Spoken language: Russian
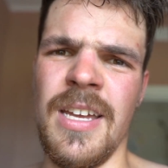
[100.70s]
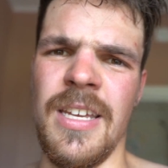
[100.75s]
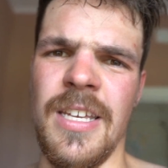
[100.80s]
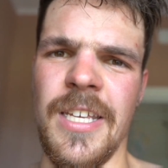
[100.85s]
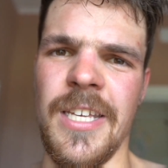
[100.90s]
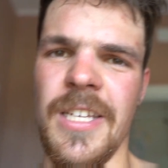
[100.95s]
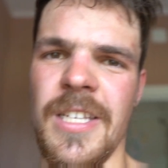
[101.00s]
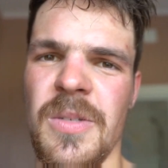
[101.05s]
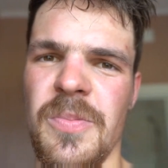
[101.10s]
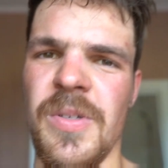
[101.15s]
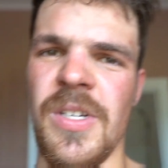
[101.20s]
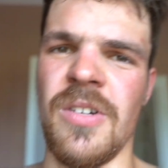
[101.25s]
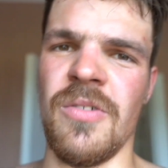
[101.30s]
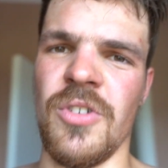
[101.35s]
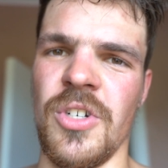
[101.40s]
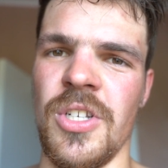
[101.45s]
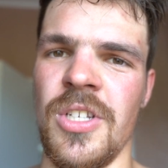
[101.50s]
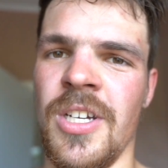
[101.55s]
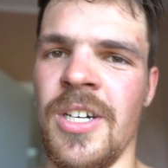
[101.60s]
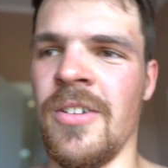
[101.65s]
И с
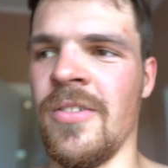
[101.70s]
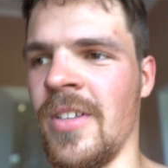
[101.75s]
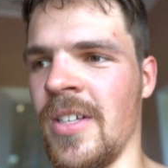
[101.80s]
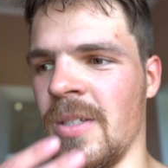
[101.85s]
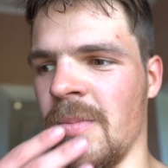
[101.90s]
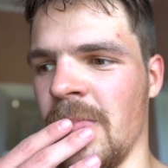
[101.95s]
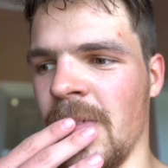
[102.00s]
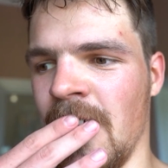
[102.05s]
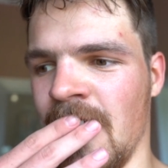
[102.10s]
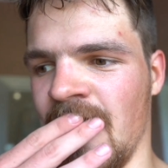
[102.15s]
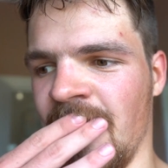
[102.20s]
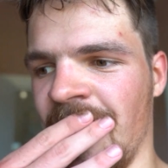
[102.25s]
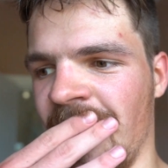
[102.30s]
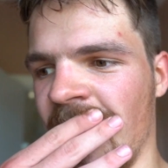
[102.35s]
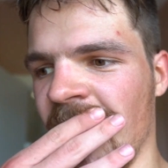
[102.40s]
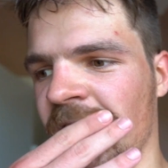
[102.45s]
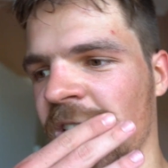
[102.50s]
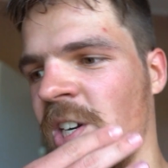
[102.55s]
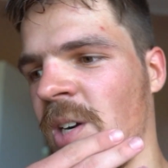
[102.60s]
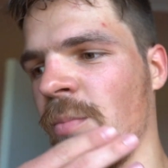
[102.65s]
первого же дня у нас была
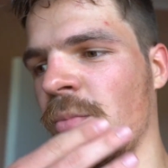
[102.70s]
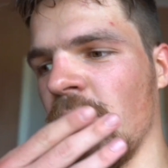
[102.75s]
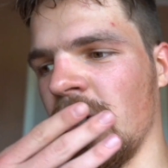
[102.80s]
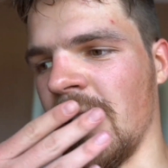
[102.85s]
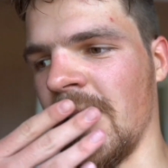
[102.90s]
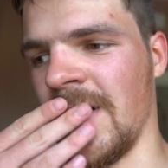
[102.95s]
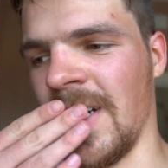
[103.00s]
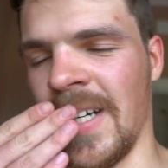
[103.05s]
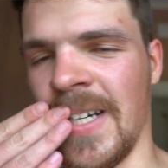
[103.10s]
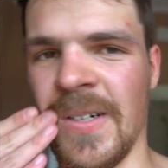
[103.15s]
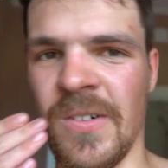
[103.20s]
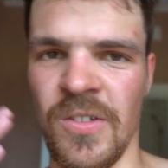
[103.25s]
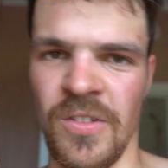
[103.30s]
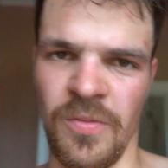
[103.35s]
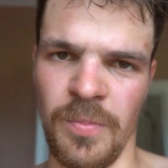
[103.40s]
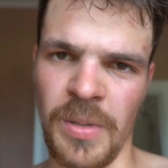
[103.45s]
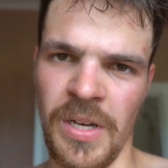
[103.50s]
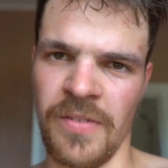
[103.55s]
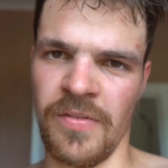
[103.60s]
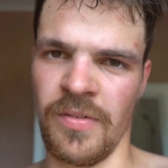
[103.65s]
такая же работа, как и вот
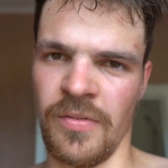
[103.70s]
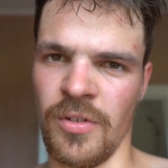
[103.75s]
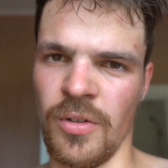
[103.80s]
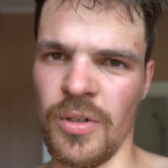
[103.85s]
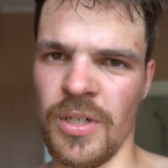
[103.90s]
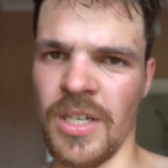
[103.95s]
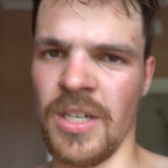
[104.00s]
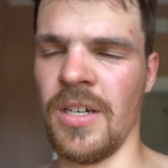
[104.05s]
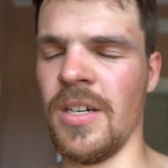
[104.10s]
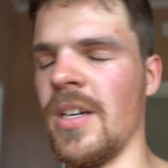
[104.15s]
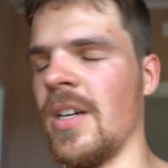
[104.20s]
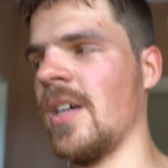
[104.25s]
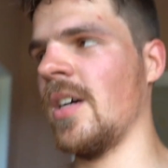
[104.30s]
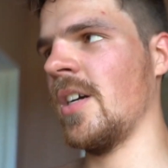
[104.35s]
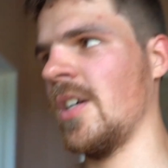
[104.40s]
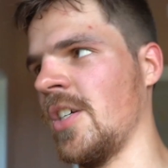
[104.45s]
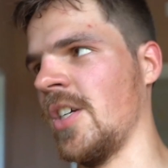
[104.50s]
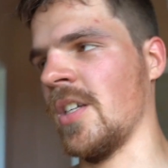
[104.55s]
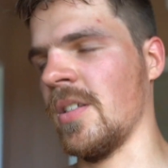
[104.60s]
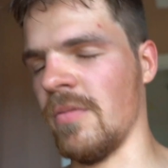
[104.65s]
в первом влоге.
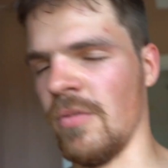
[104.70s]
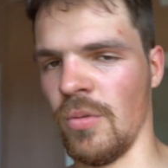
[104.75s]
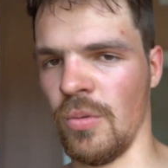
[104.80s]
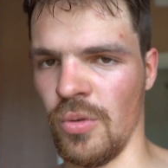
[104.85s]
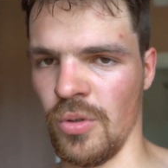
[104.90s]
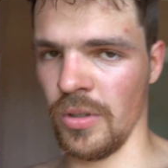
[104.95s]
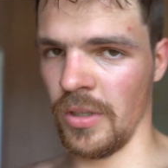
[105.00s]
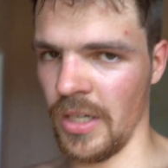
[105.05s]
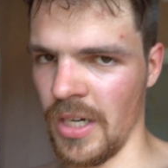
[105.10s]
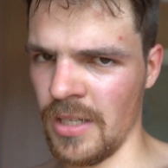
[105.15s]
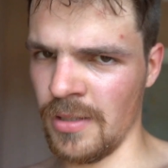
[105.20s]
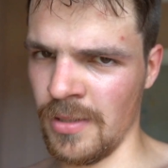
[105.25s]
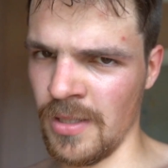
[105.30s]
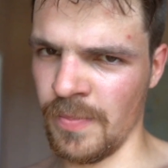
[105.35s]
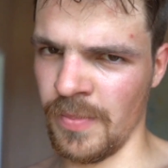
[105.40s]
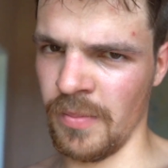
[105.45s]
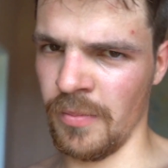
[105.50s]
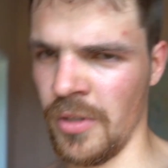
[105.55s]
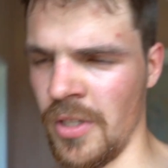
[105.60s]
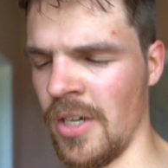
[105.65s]
Сейчас влог уже третий,
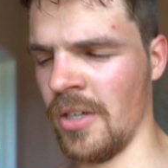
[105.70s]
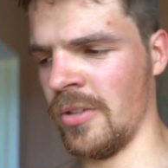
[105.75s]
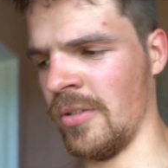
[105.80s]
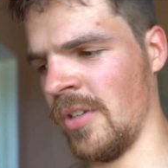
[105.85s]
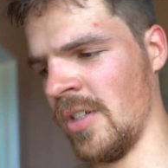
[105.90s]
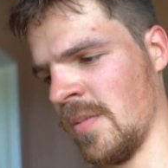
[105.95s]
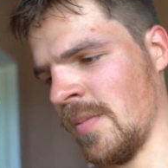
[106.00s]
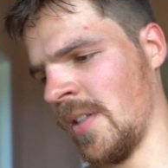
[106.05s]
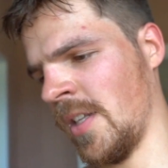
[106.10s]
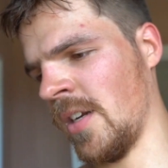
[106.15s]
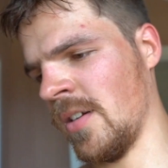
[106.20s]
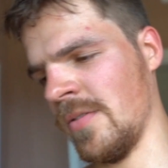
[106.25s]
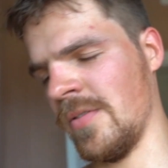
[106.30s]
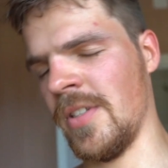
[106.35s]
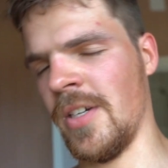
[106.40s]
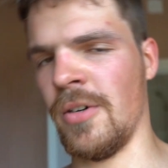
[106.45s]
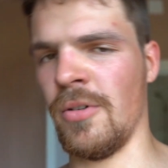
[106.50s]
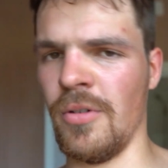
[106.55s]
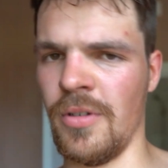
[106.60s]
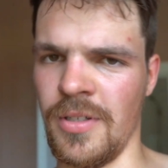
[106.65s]
напоминаю, кто не смотрел
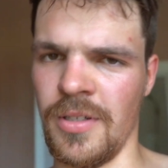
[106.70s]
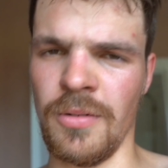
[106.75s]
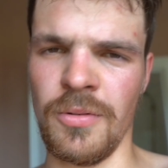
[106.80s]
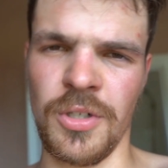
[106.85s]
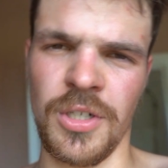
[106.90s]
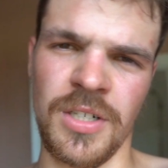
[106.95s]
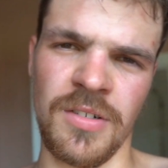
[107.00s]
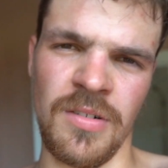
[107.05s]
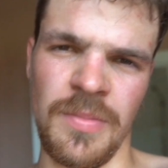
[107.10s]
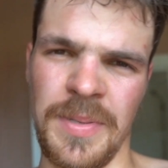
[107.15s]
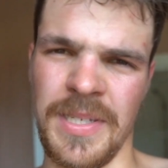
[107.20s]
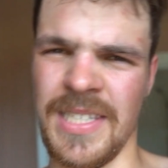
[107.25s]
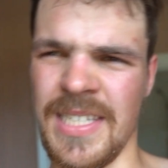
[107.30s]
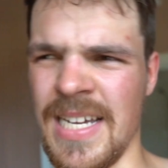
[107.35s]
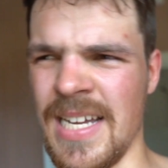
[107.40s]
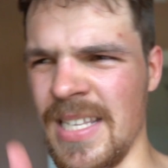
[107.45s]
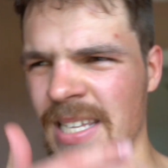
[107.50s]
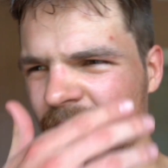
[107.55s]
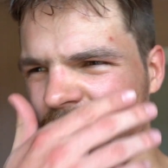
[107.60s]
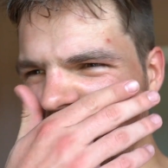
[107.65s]
второй, ссылочка в
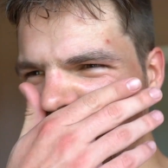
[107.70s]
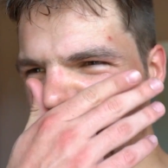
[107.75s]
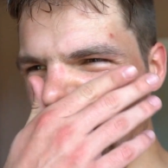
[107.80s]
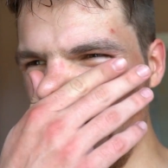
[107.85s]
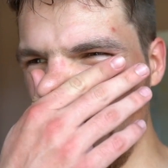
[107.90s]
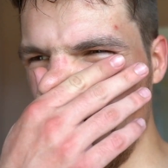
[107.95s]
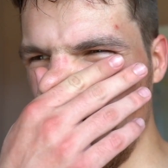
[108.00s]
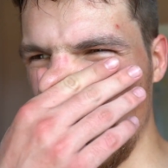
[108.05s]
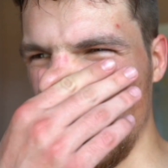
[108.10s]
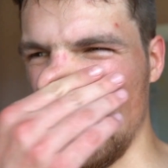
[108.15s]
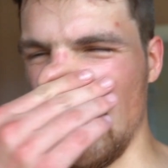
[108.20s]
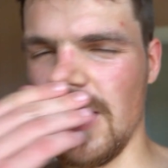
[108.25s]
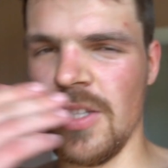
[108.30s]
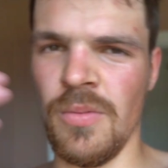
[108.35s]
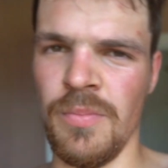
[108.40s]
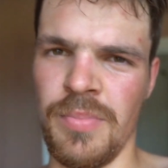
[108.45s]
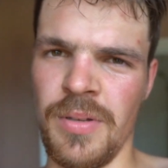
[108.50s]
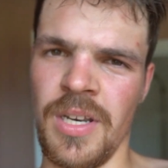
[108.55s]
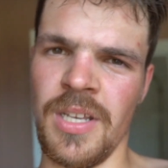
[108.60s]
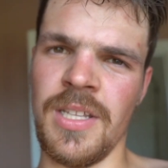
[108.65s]
описании. Я
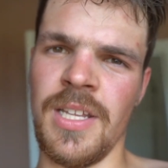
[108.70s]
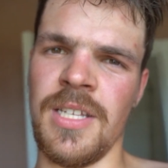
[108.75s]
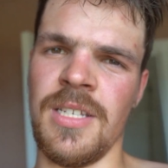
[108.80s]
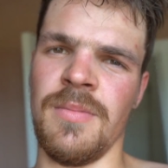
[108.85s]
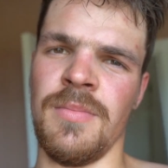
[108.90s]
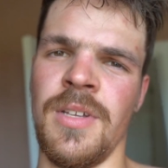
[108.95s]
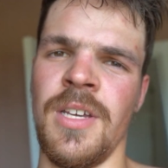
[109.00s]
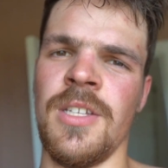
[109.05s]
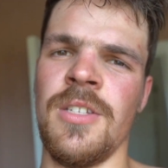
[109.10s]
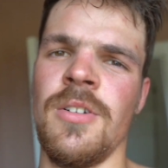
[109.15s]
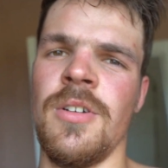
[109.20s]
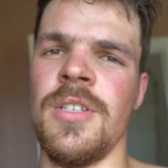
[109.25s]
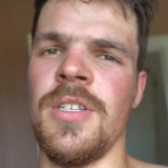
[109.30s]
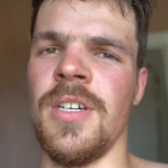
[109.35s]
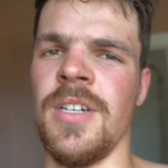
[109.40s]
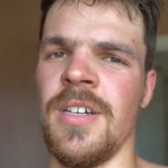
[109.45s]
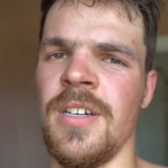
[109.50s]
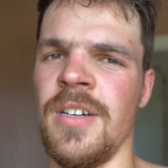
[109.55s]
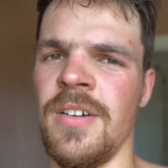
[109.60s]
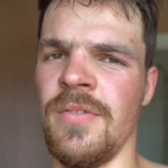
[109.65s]
думаю, перед этим
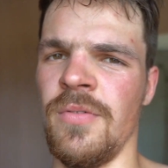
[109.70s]
найдете.